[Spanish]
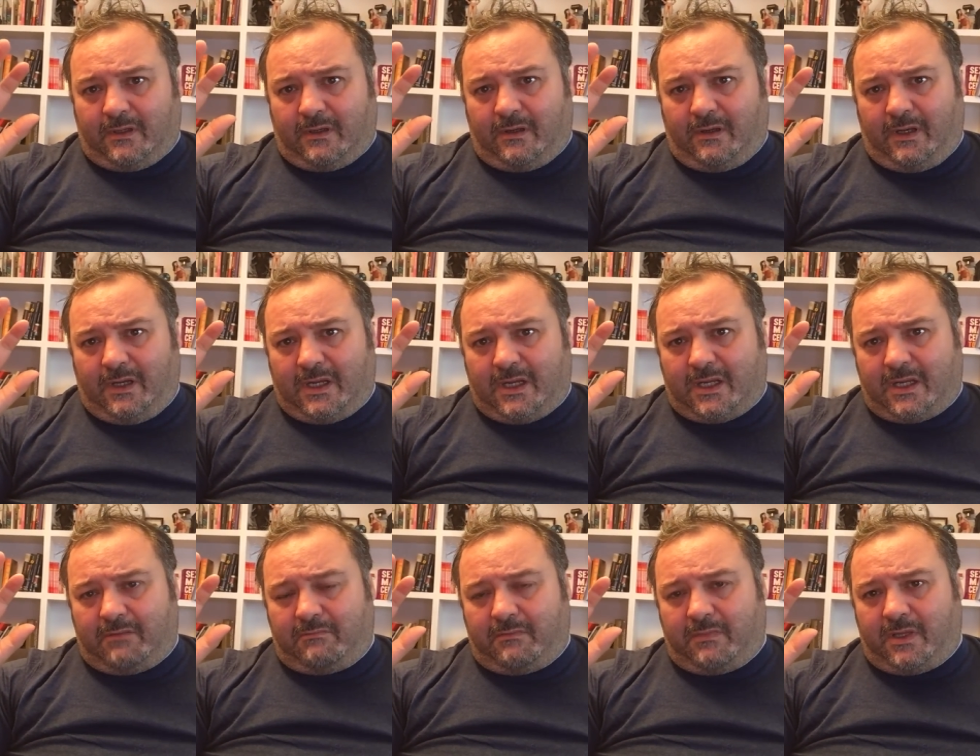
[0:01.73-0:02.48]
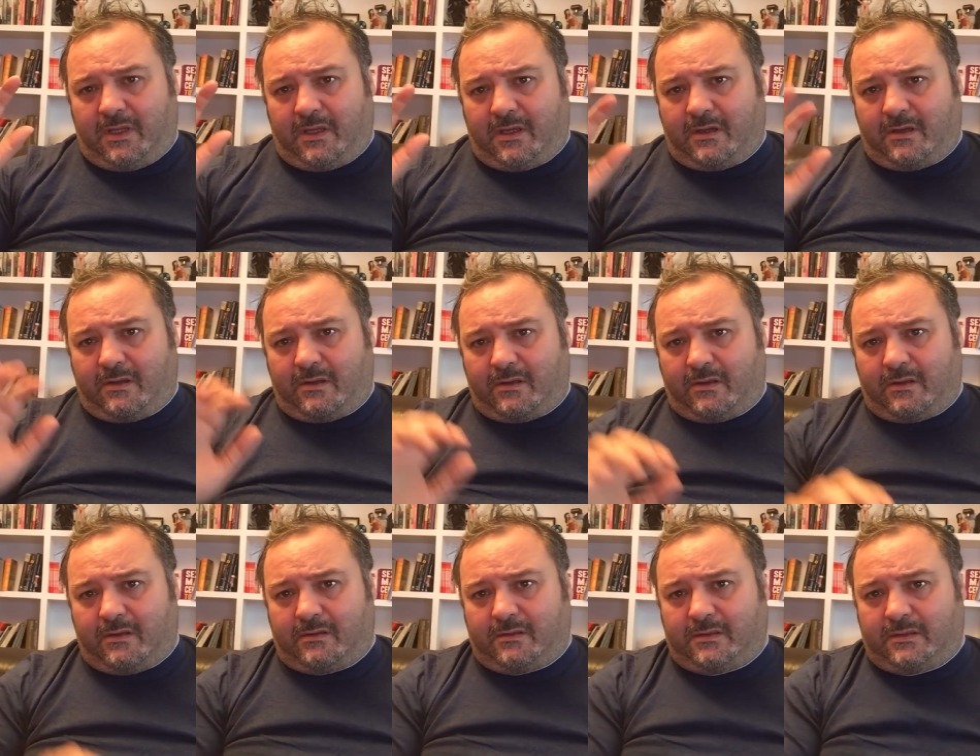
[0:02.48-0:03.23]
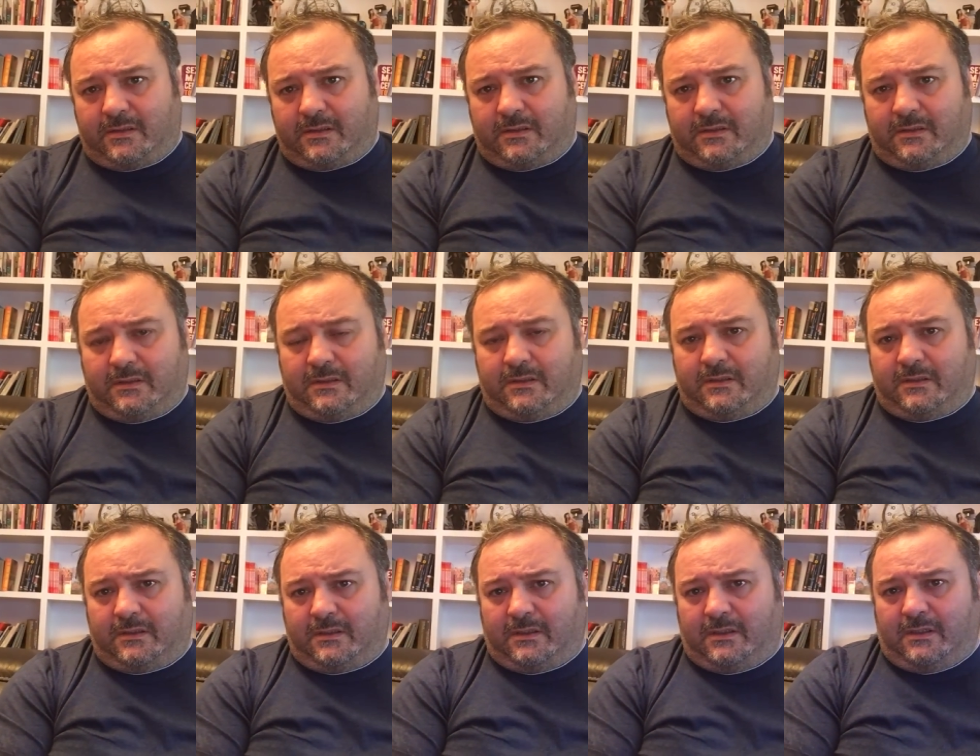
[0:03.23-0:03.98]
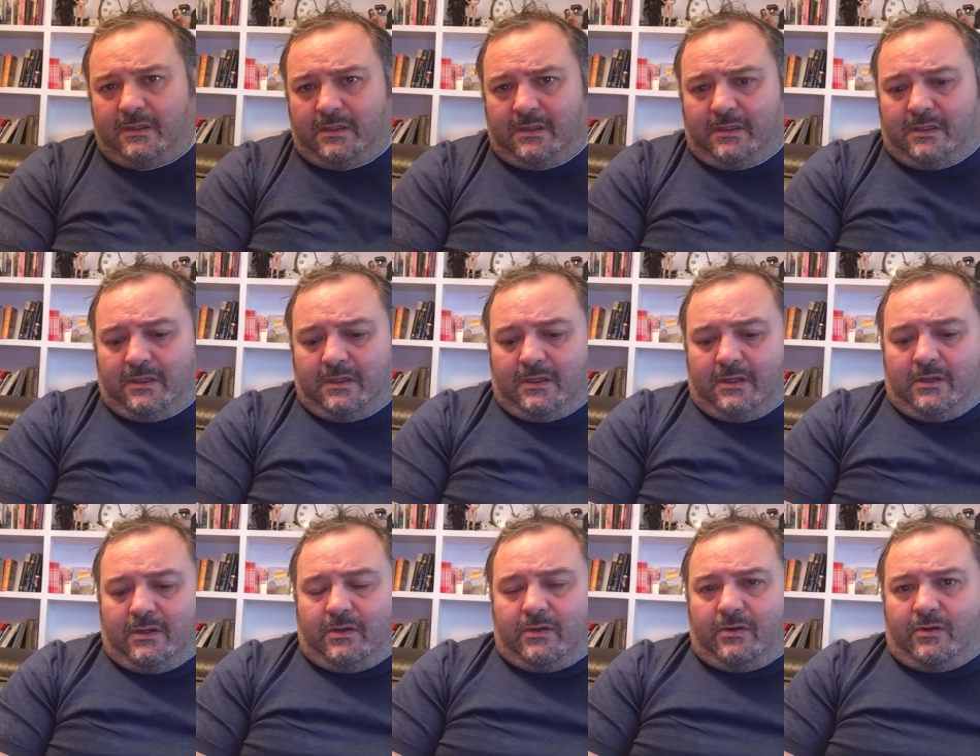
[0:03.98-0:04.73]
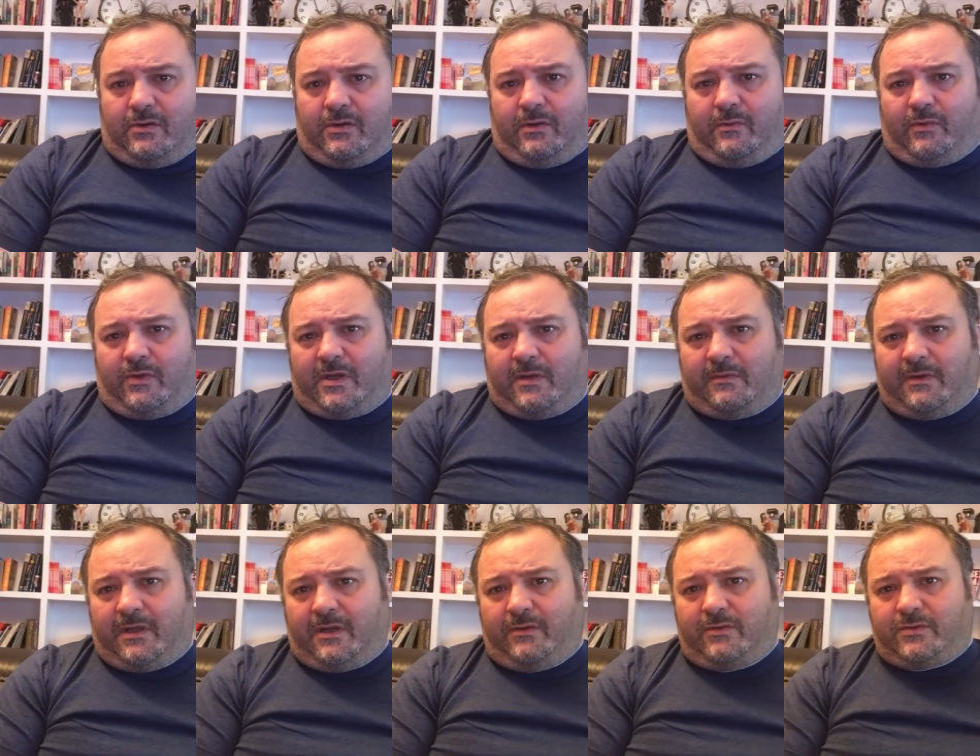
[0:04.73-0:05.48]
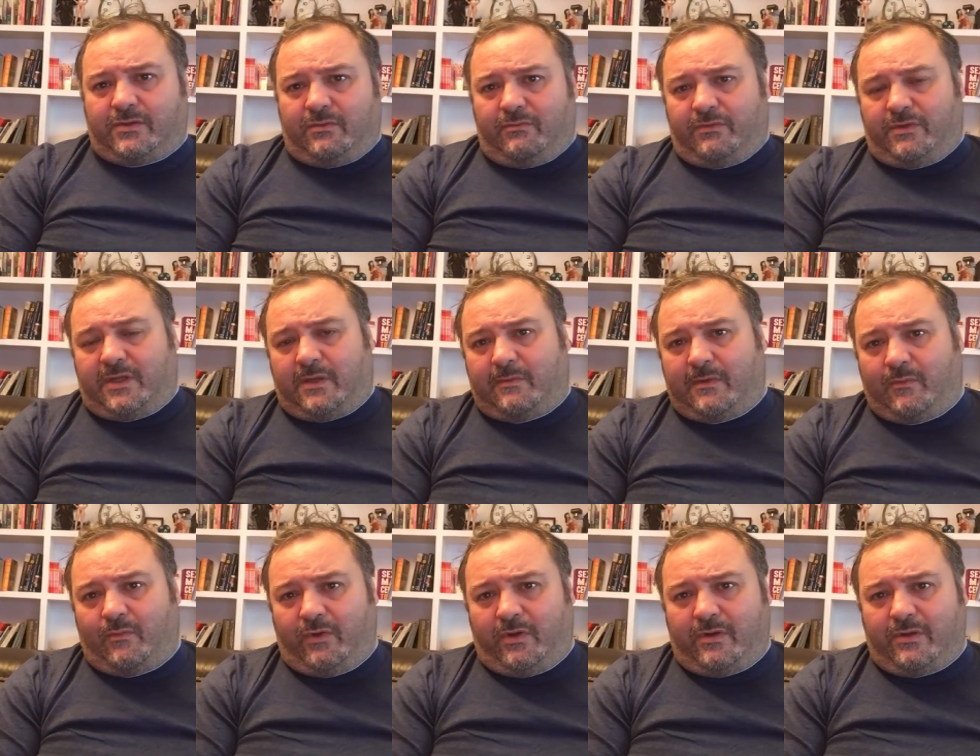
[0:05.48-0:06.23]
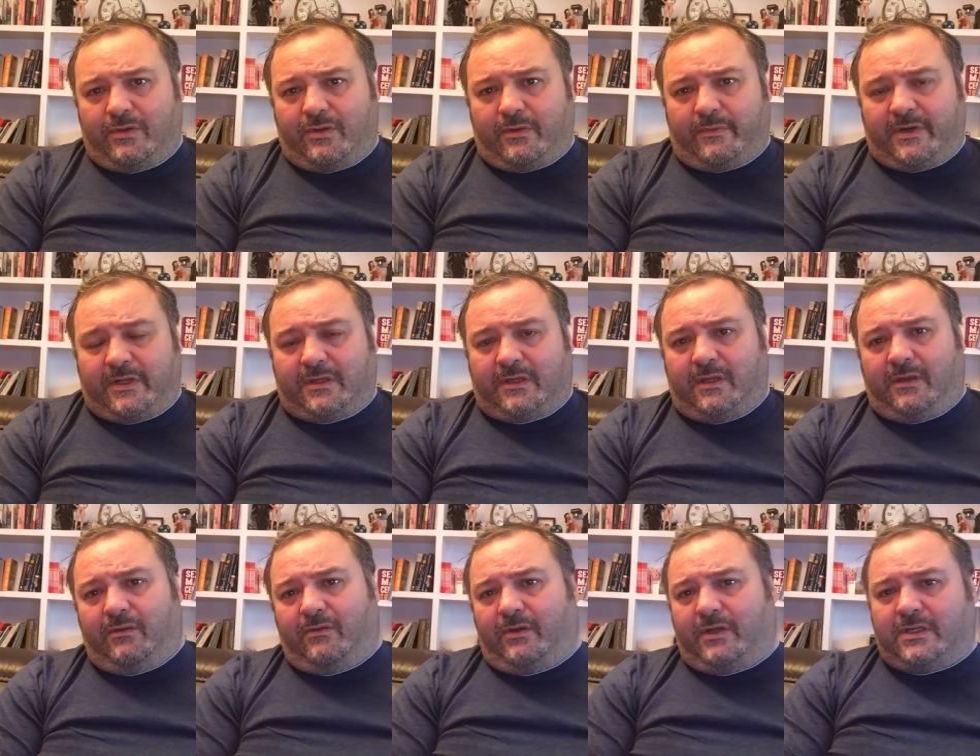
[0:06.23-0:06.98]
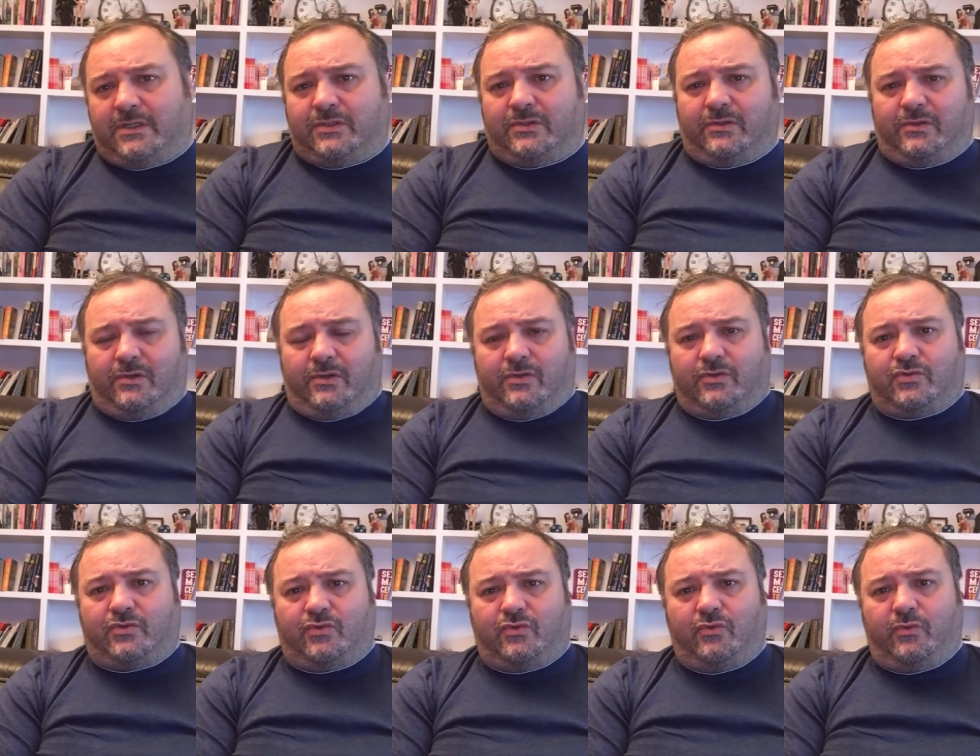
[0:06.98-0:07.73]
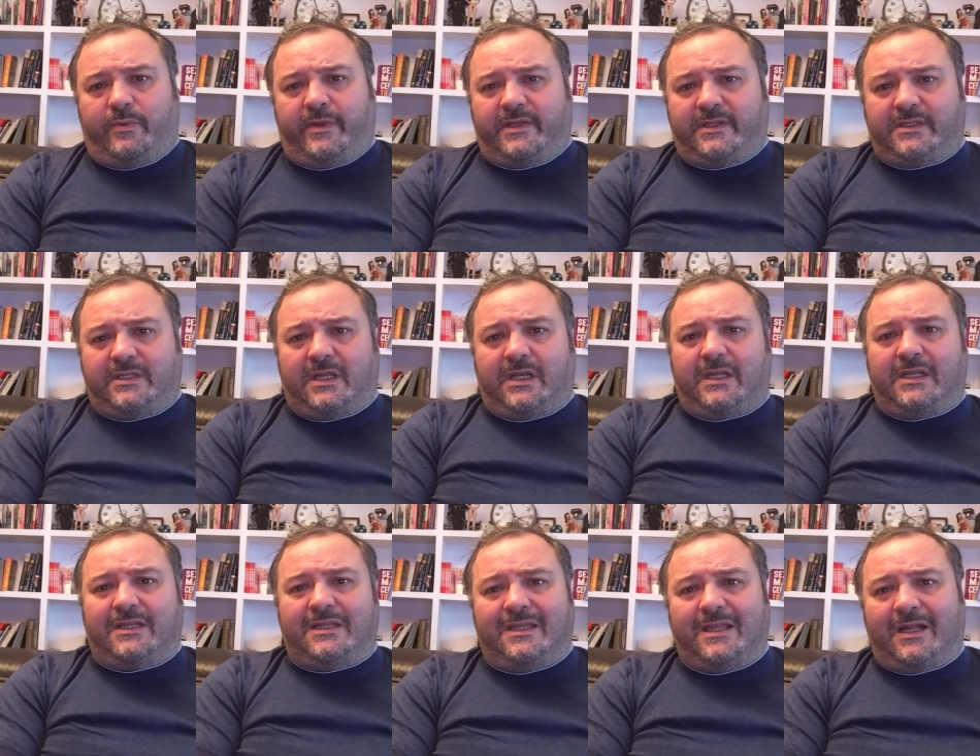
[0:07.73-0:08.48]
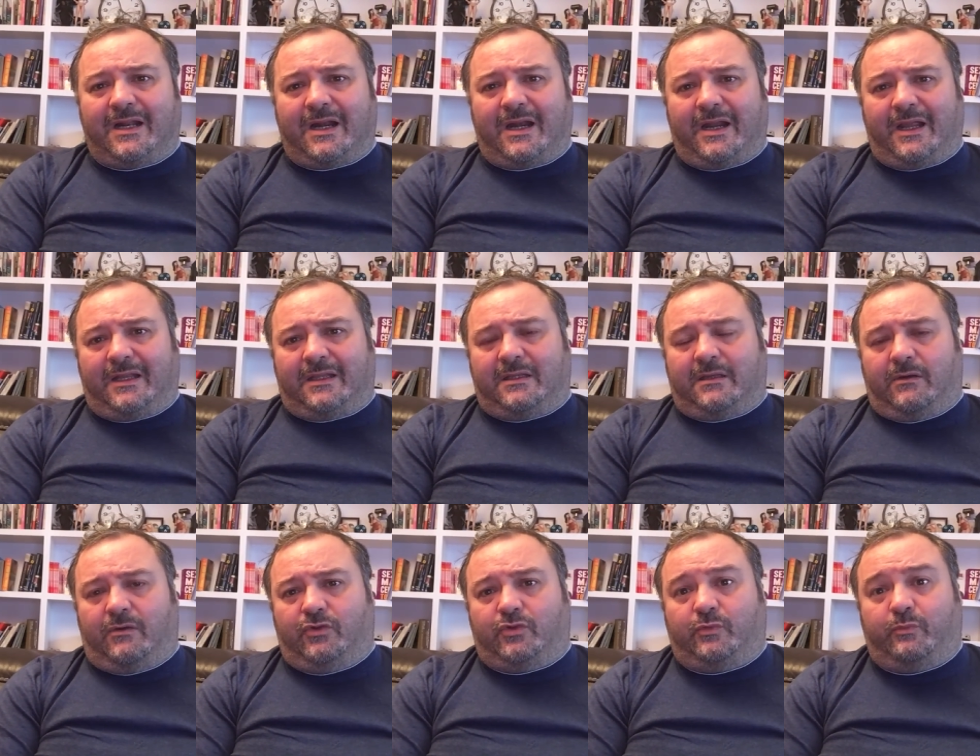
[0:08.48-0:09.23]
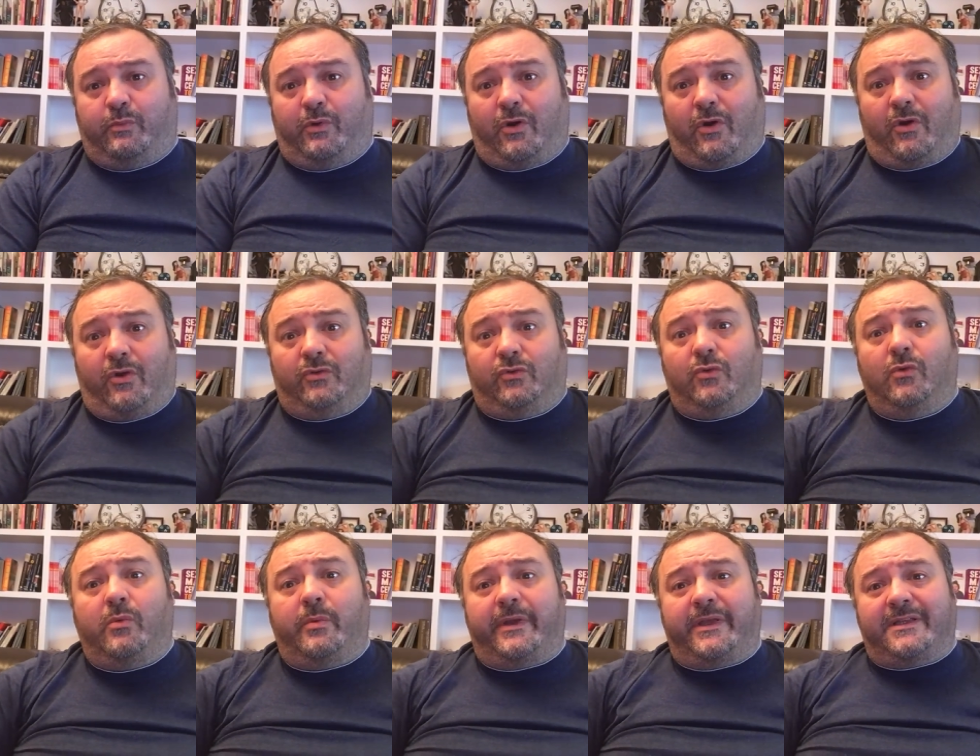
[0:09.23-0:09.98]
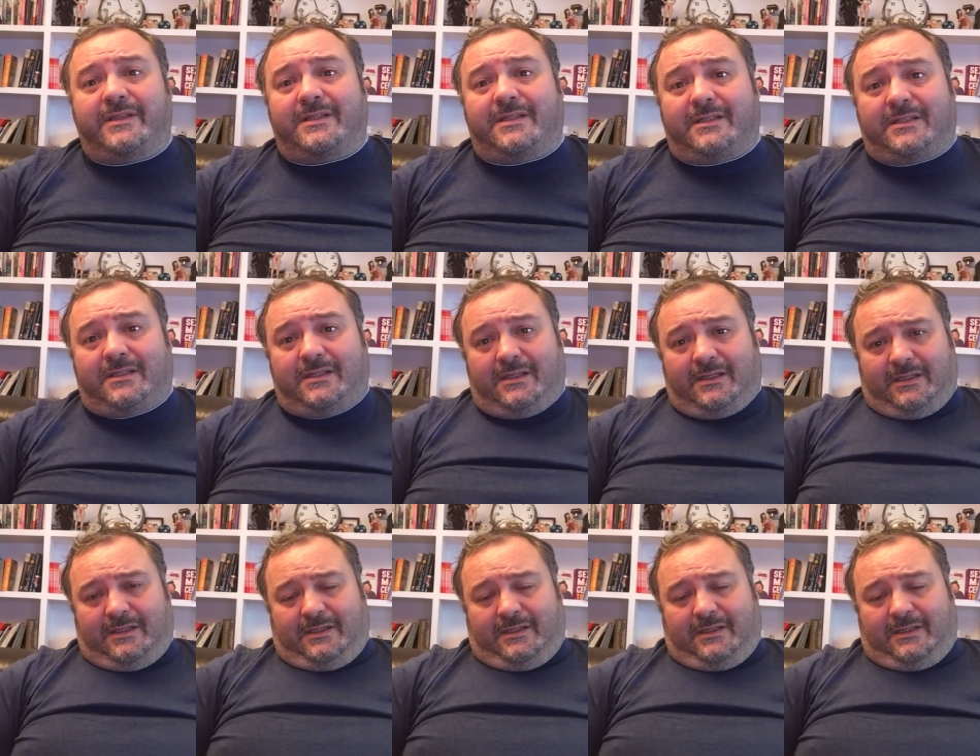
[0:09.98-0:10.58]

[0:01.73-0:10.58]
Hola mijas Hoy voy a hablaros de un tema muy controvertido que son los tubes en internet, los porno tubes